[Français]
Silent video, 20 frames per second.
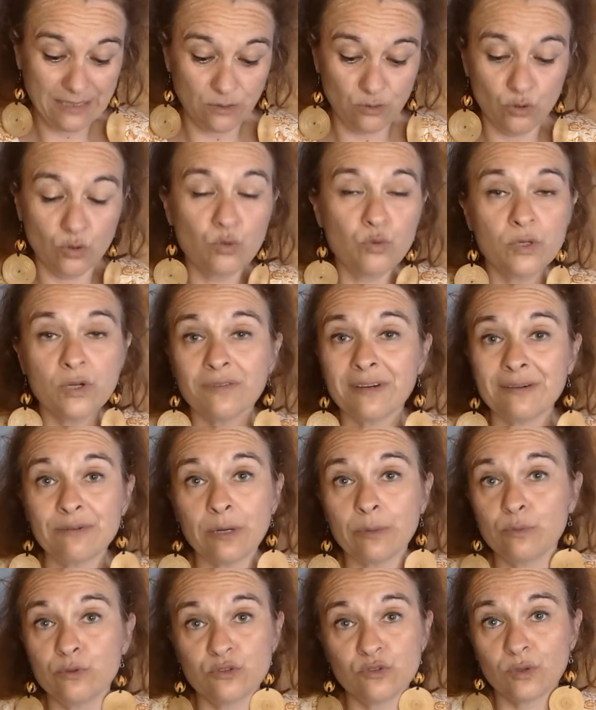Donc oui, on va
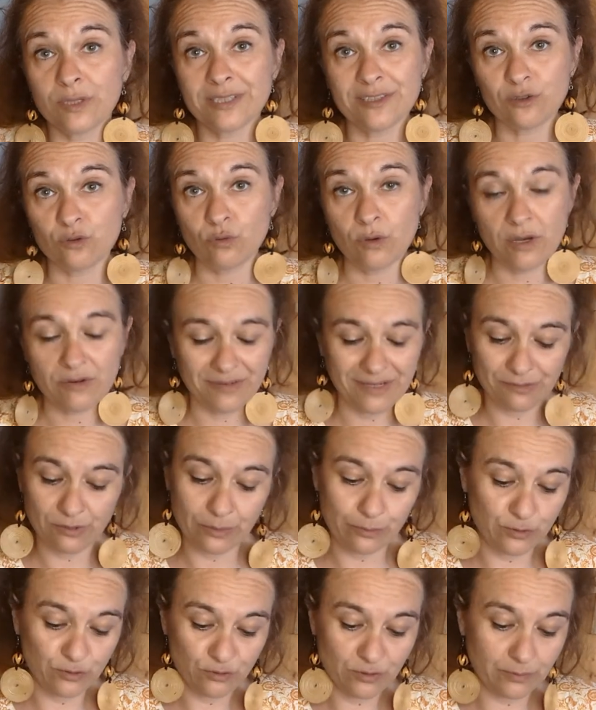avoir besoin de soins, on va
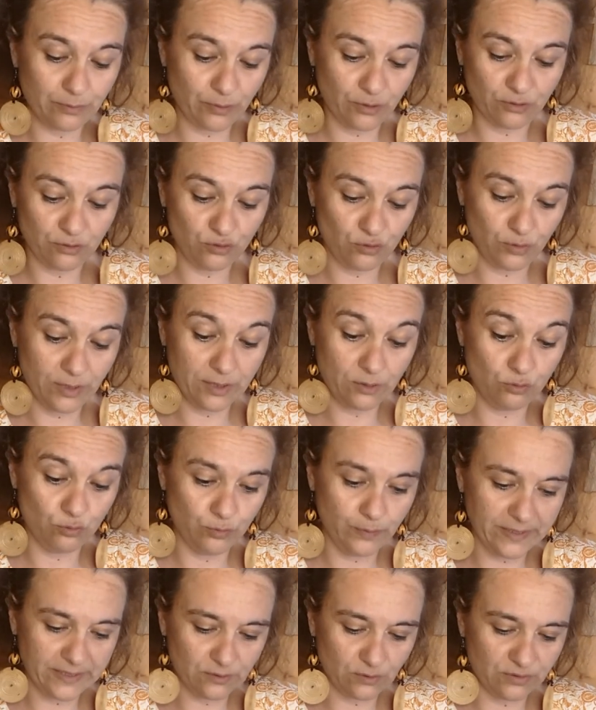avoir besoin de prendre soin de nous
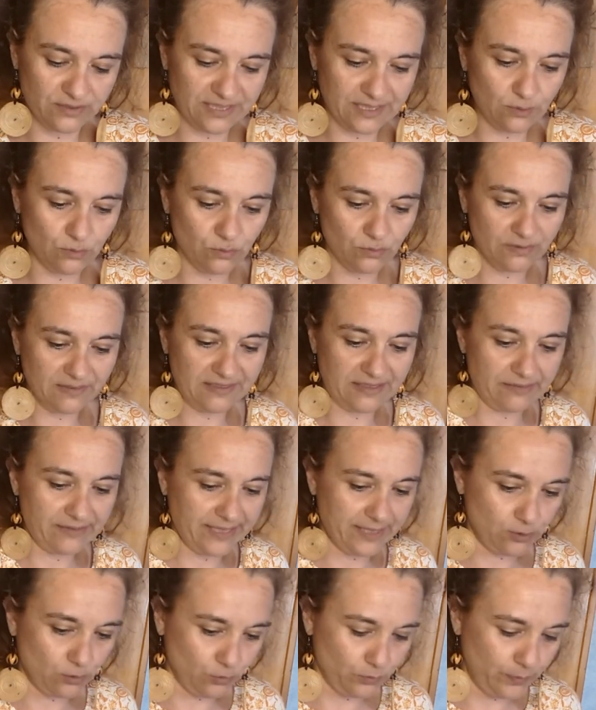parce que sinon, ça va
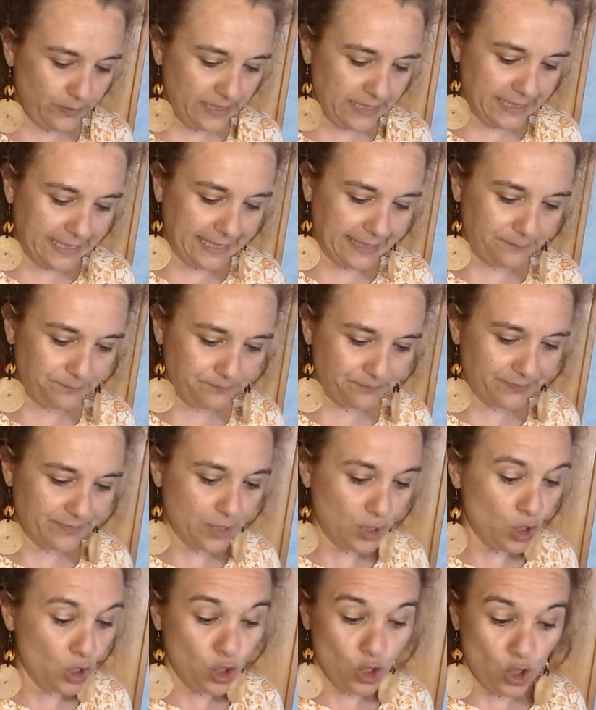être compliqué.
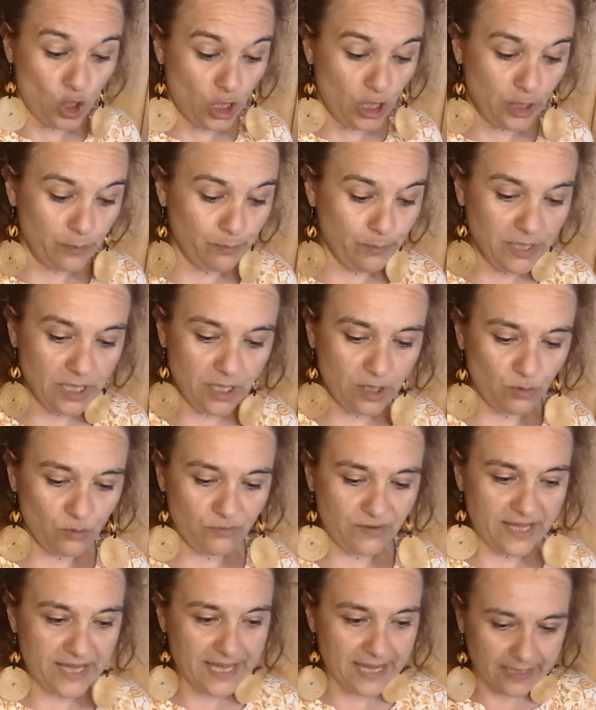Mais on
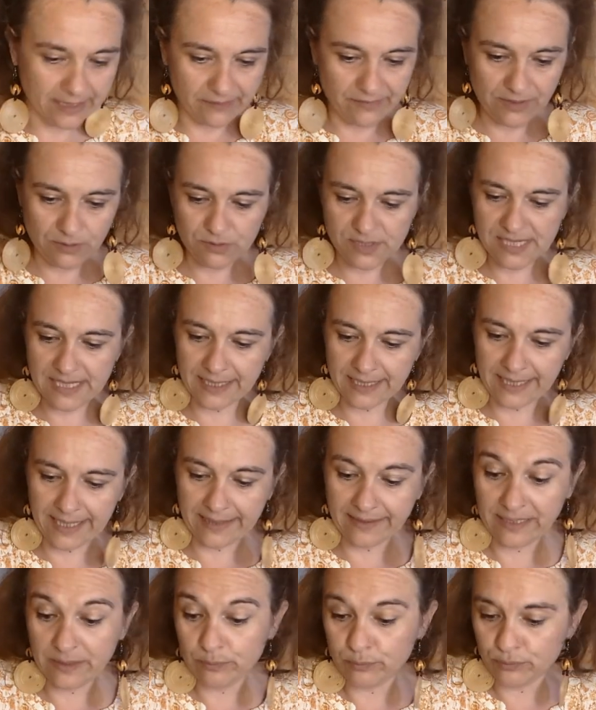va y arriver, on s'est
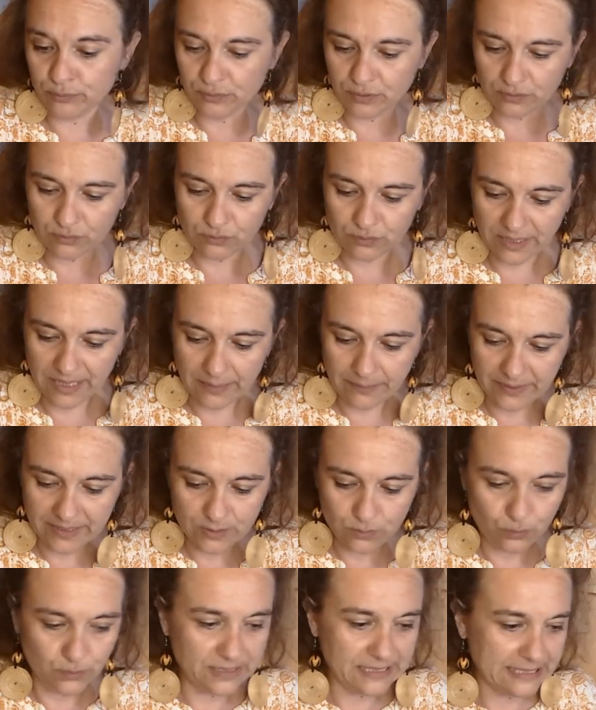incarné pour, donc il n'y a pas de
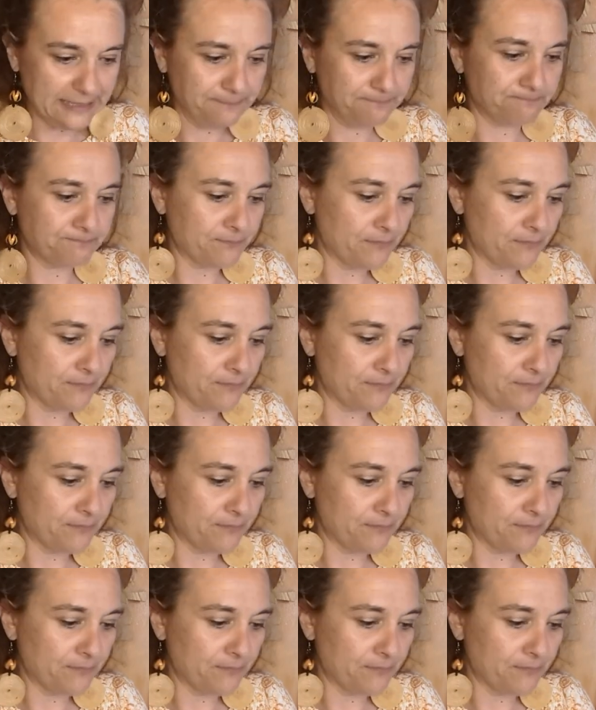souci.